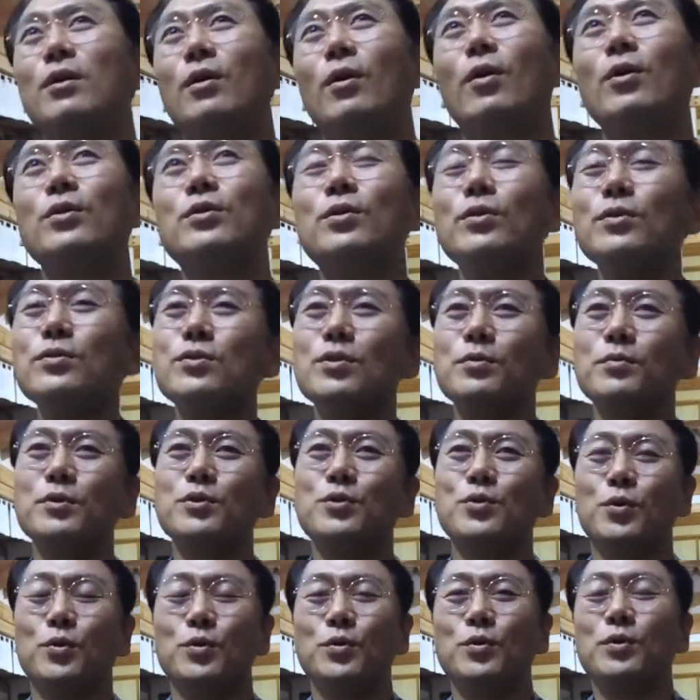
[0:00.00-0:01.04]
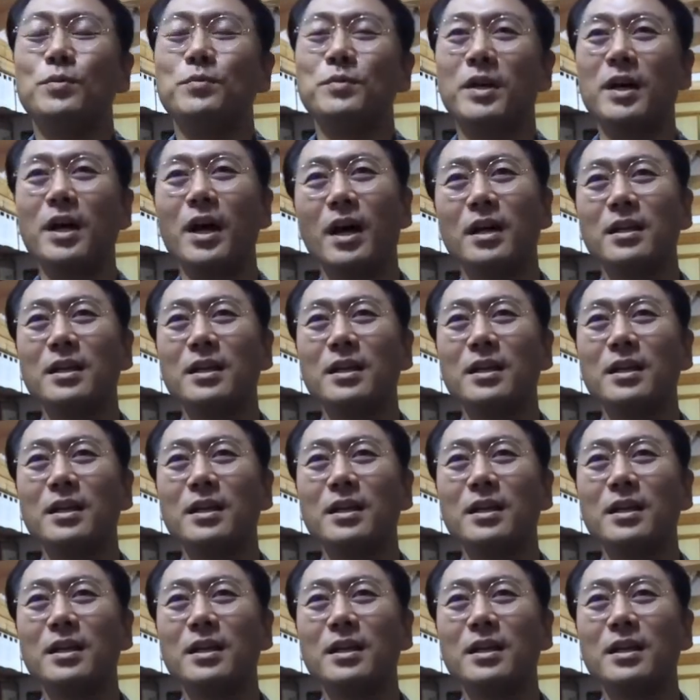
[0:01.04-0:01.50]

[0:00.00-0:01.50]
어떤 점이 좋은 겁니까?